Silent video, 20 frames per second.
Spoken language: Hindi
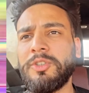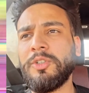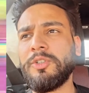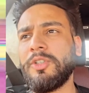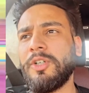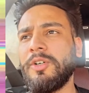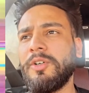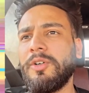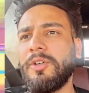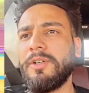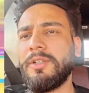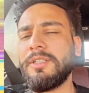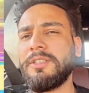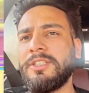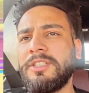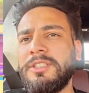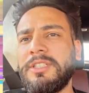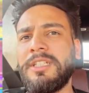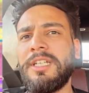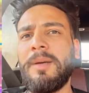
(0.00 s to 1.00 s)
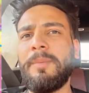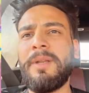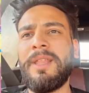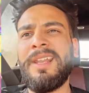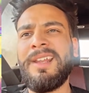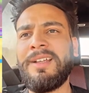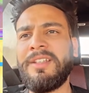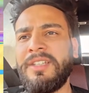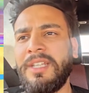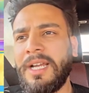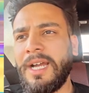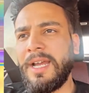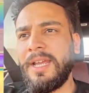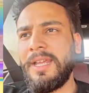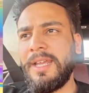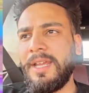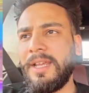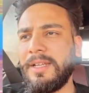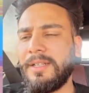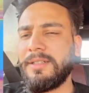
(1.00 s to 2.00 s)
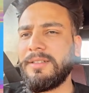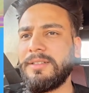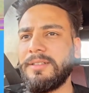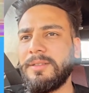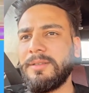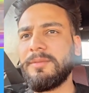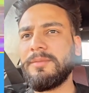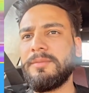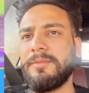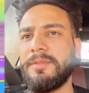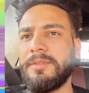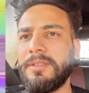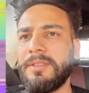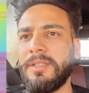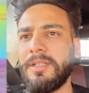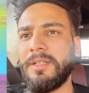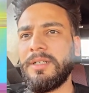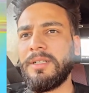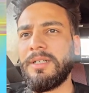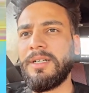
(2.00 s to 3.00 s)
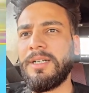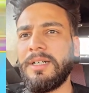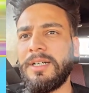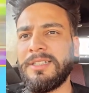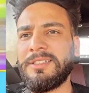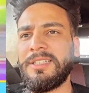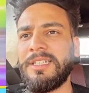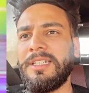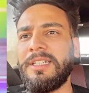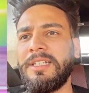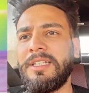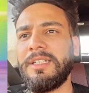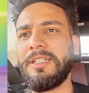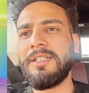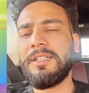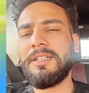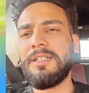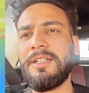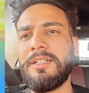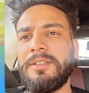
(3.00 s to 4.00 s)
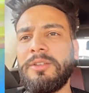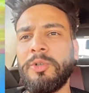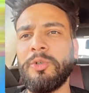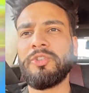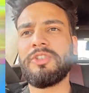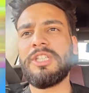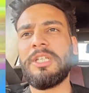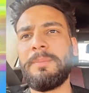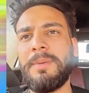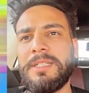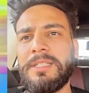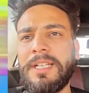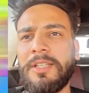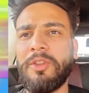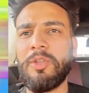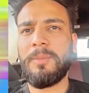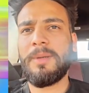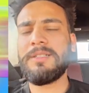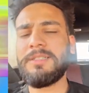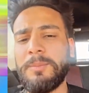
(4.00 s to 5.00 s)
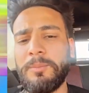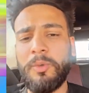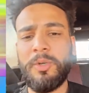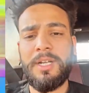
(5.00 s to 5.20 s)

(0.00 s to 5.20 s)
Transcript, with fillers: जो जो जिन जिन अपने रंग दिखाए हैं असली दोस्त की पहचान तो भाई साहब